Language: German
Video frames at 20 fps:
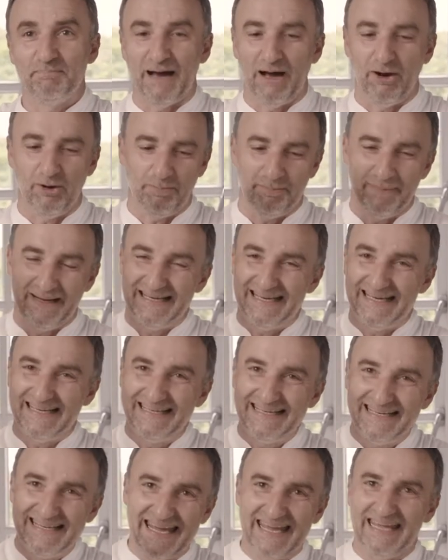braucht man
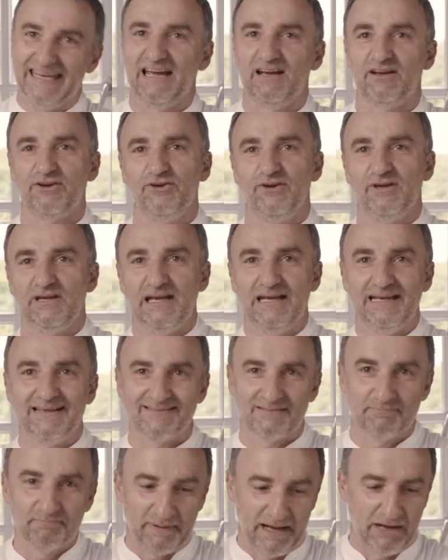in jeder Küche,
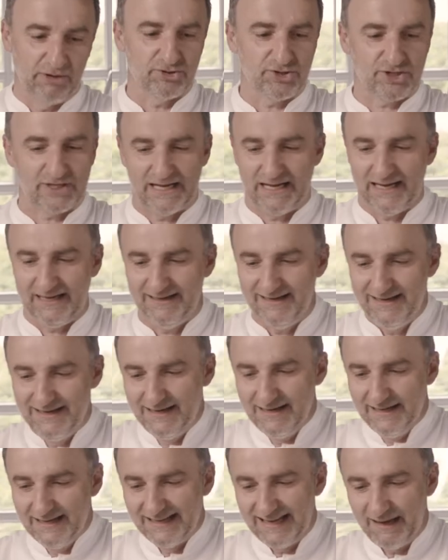ist ein Baustein,
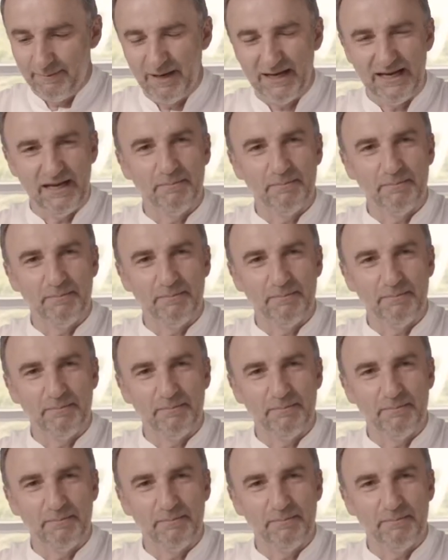den man